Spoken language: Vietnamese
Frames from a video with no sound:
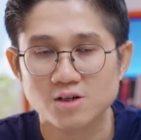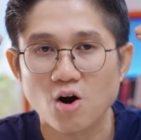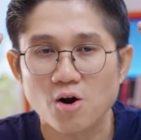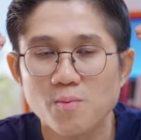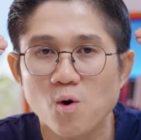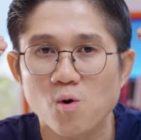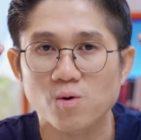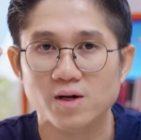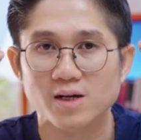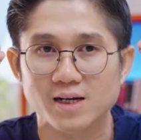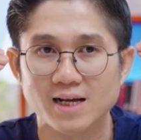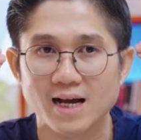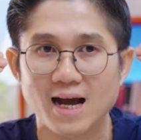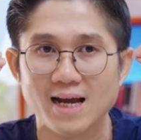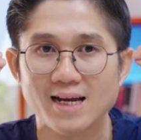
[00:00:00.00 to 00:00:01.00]
trói buộc
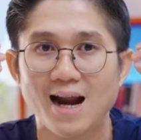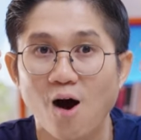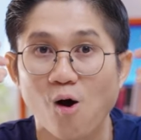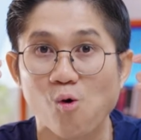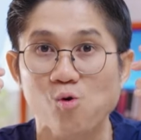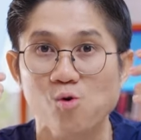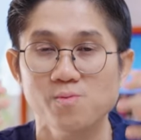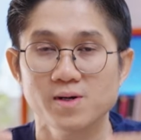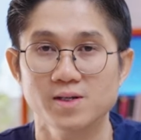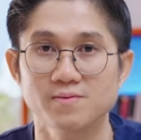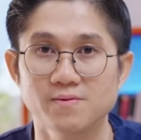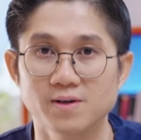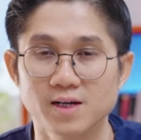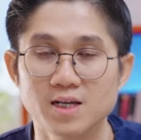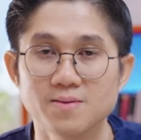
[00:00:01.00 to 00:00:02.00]
cái đầu của mình
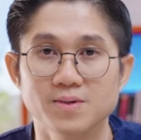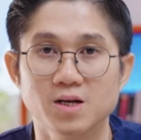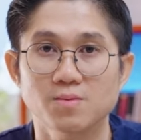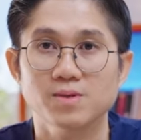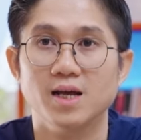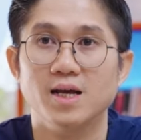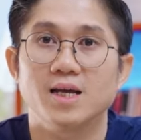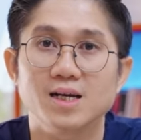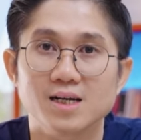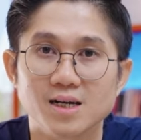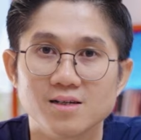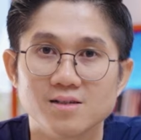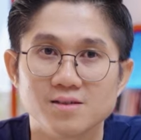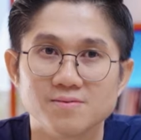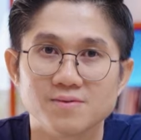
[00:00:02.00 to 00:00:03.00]
mà khiến mình không thể hiện ra
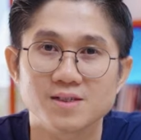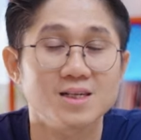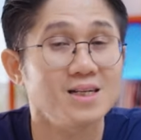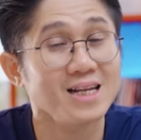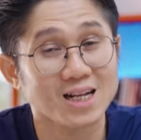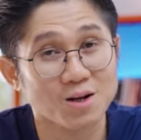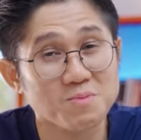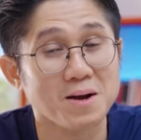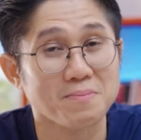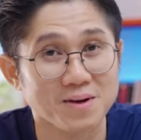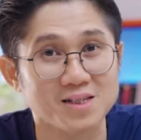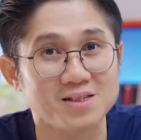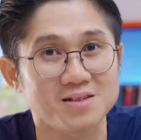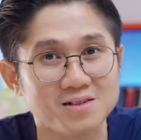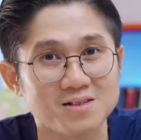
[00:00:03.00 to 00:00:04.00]
được. Mà chính anh cũng gặp
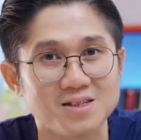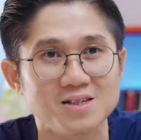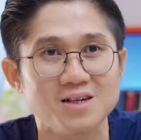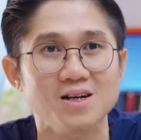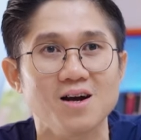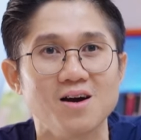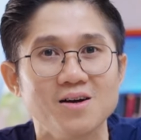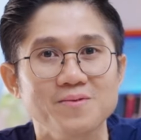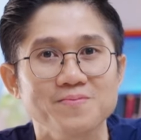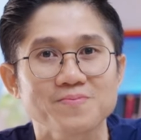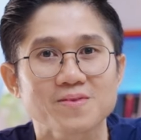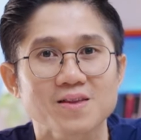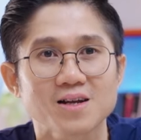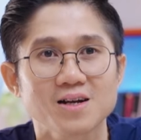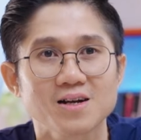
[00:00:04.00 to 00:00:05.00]
ngày xưa như có nói,
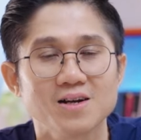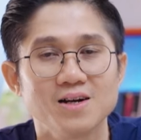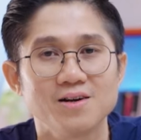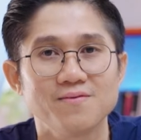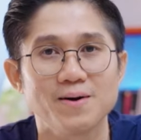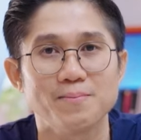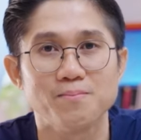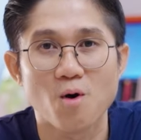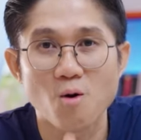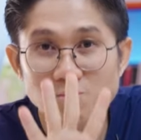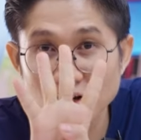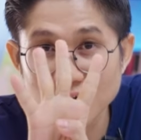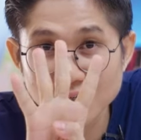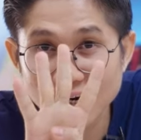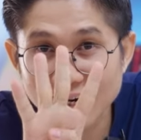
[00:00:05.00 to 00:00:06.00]
và bốn
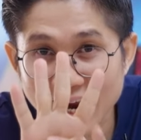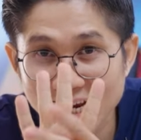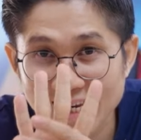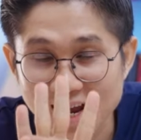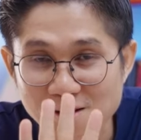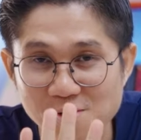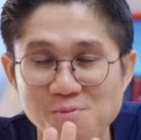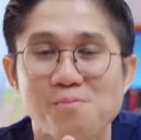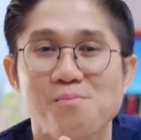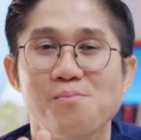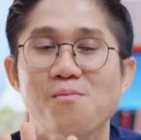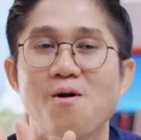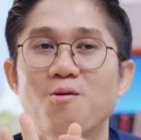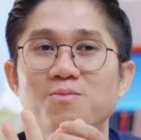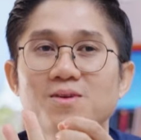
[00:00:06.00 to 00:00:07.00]
thứ rất khác nhau.
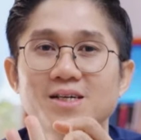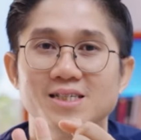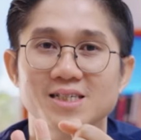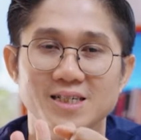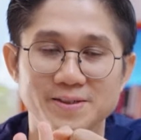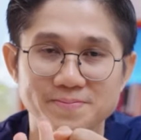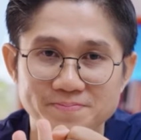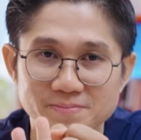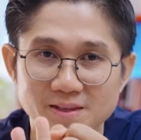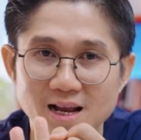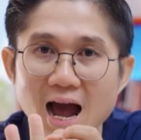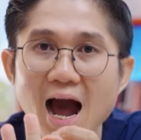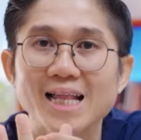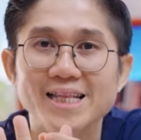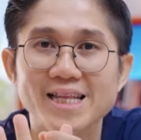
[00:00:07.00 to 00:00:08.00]
Một là gì?
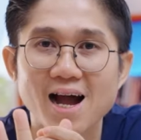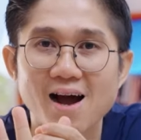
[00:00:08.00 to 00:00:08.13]
Ít